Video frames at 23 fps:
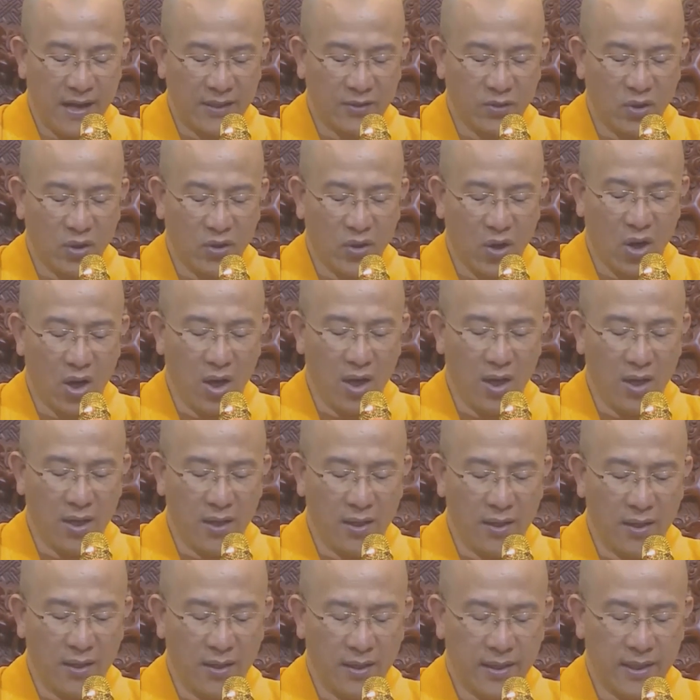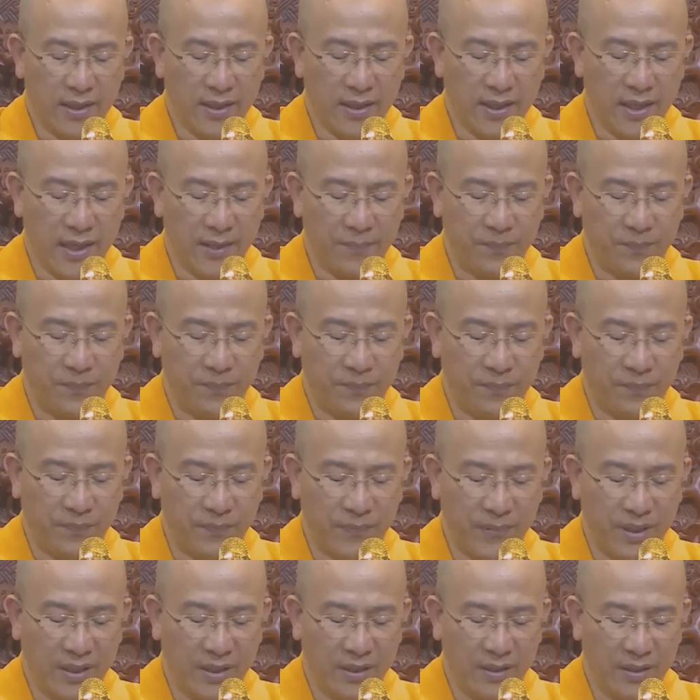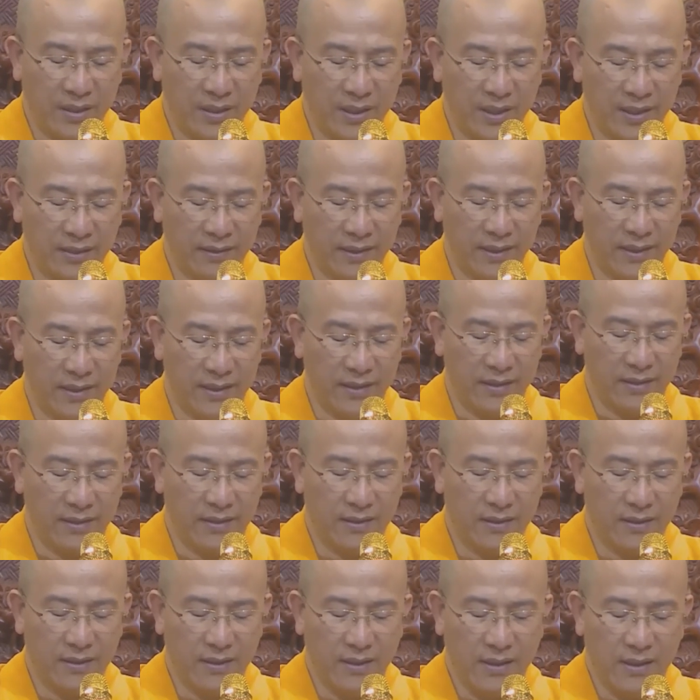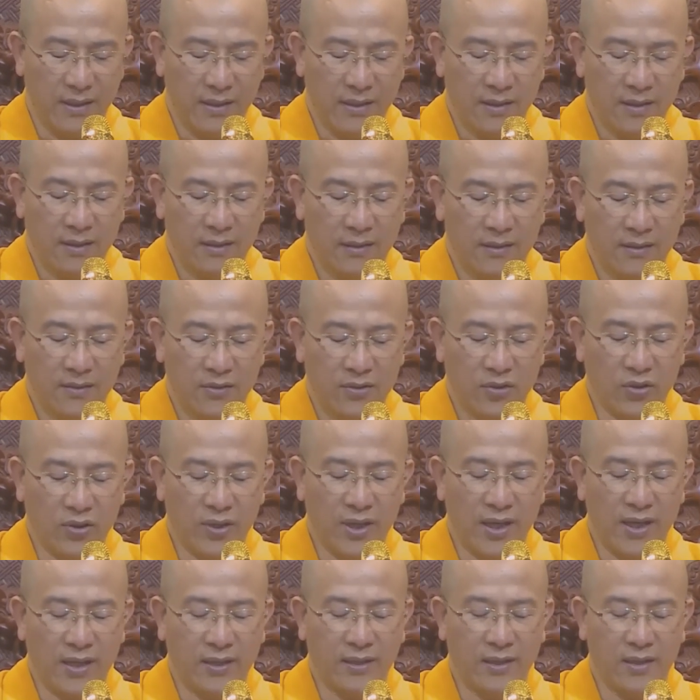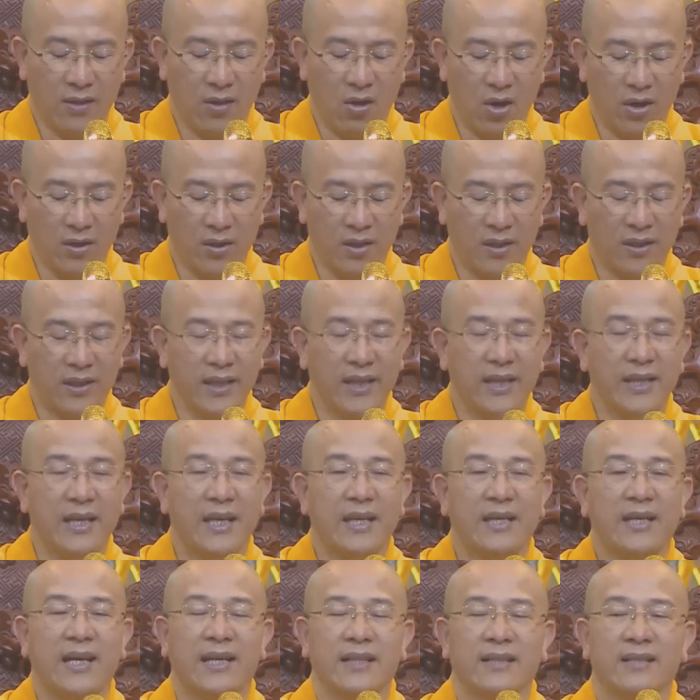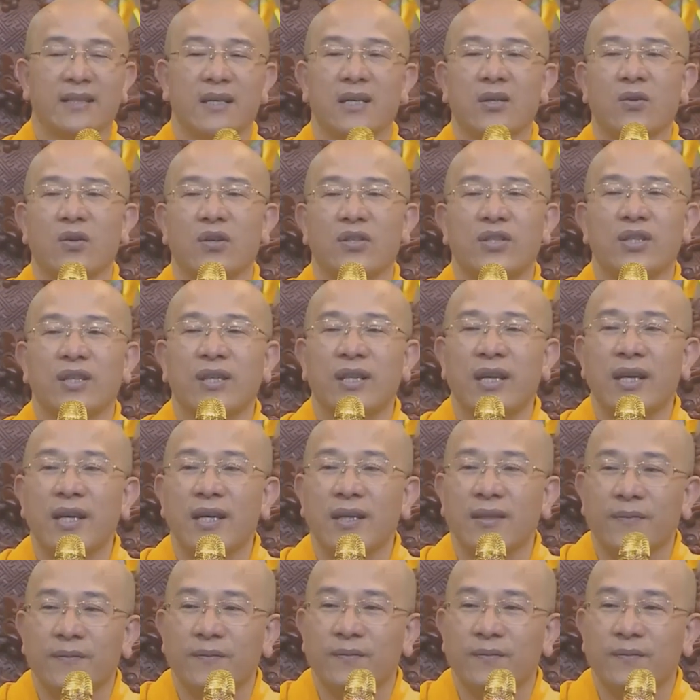do đó cái nghiệp hiền thiện, cho nên họ được đi đến cảnh giới của chư thiên.